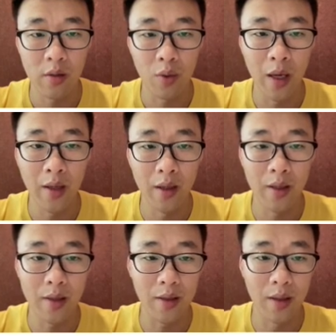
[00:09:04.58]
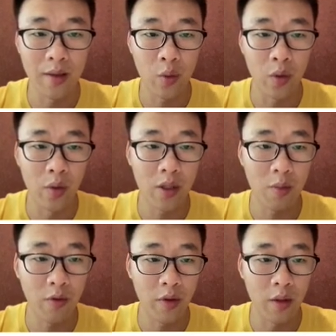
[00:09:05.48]
实 BladeDISC 对于这
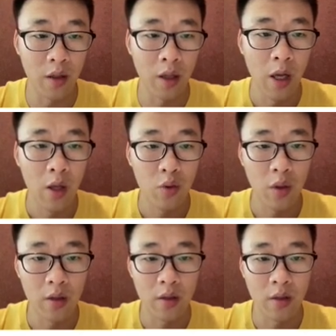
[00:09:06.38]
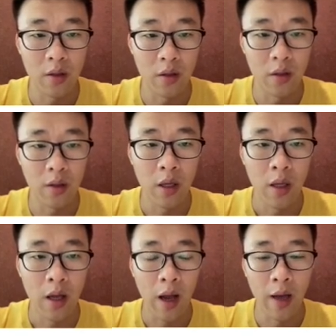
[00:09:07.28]
部分的算子
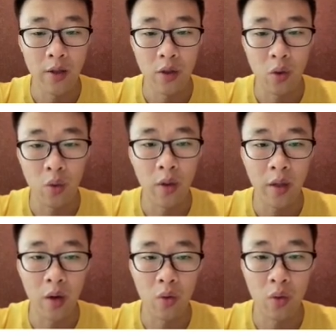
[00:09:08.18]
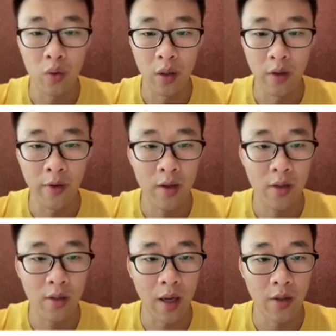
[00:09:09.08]
还是通过调库的方
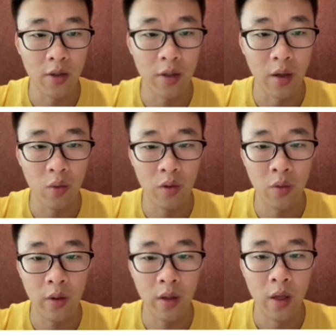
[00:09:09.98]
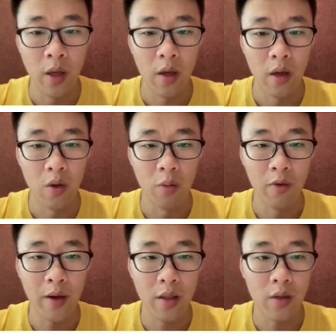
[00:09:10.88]
式来实现，因为我们
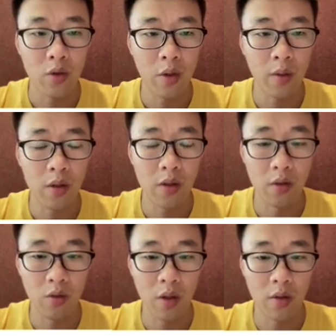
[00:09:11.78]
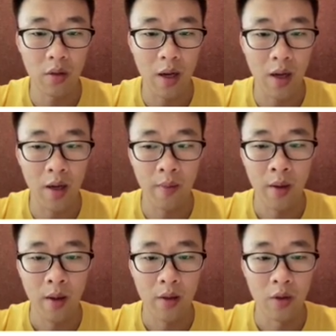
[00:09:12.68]
发现计算密集型算子它
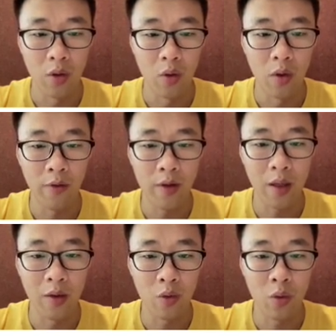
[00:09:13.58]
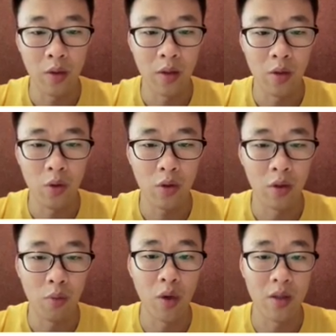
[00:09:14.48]
有非常多的优秀
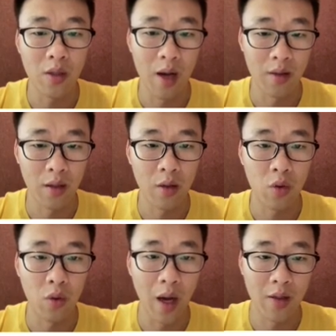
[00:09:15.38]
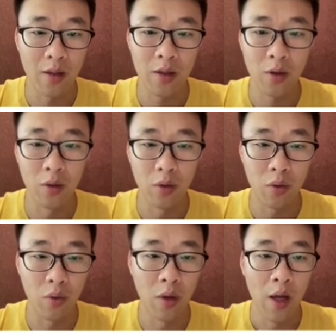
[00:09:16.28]
的，不管是厂商的库还是系统的
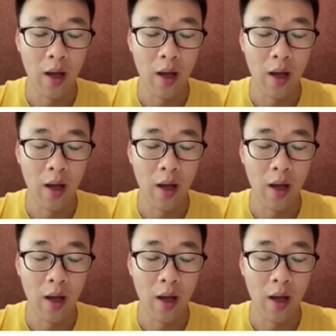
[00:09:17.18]
库，